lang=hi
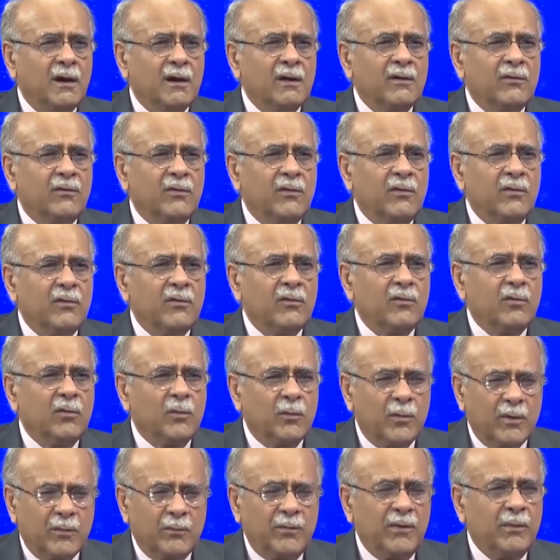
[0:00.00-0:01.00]
कंस्टिट्यूंस के
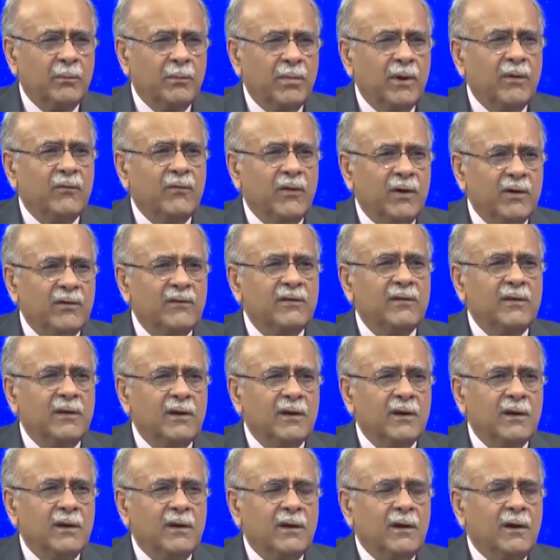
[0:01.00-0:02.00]
ऊपर फंड्स दिए
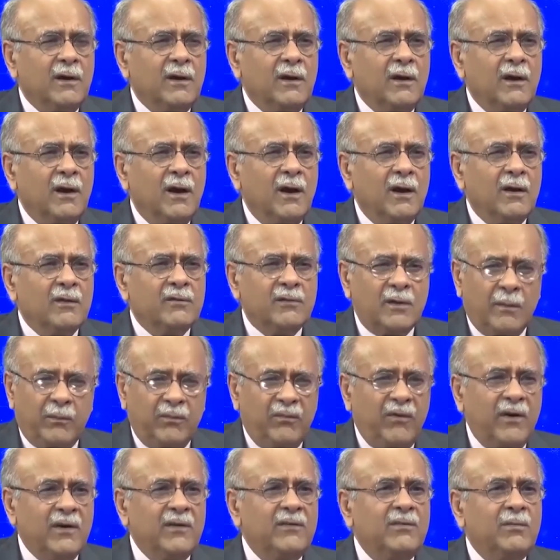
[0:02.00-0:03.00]
हैं सब
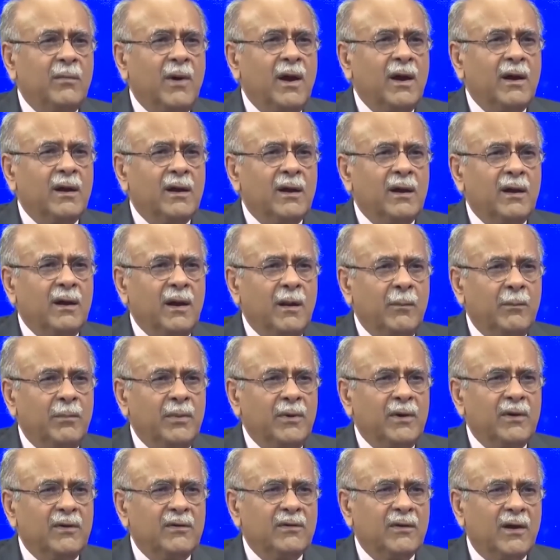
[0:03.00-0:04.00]
फंड्स मांग रहे हैं
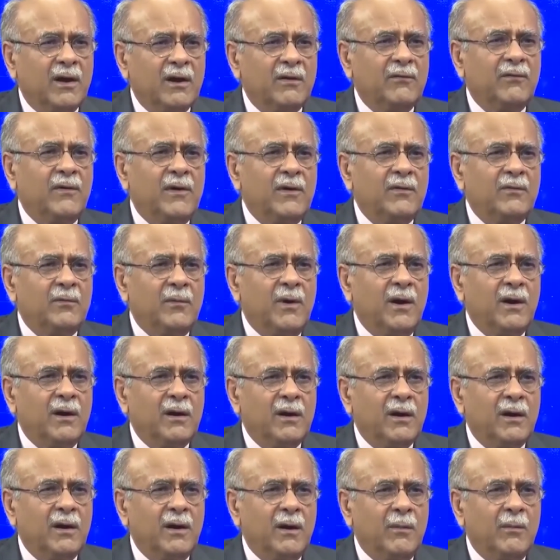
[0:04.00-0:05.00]
एम सारे फंड्स मांग
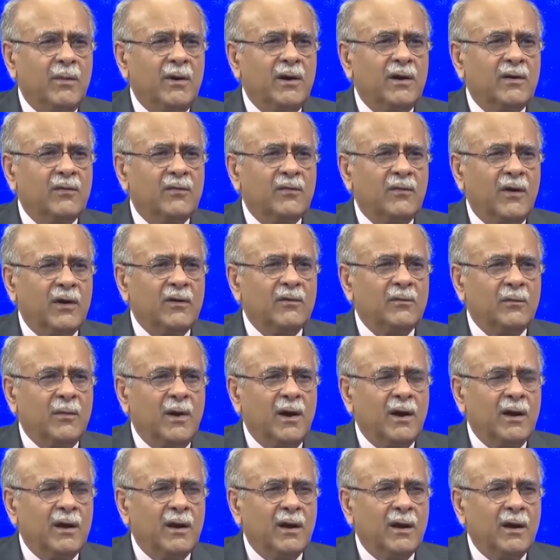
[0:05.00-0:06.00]
रहे हैं एम फंड्स
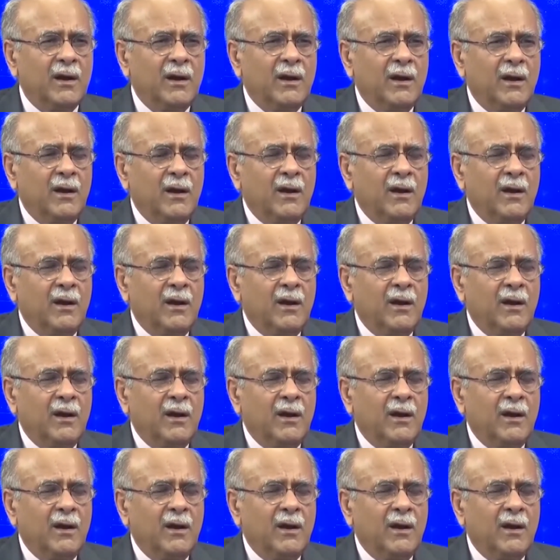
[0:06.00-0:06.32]
मांग रहे हैं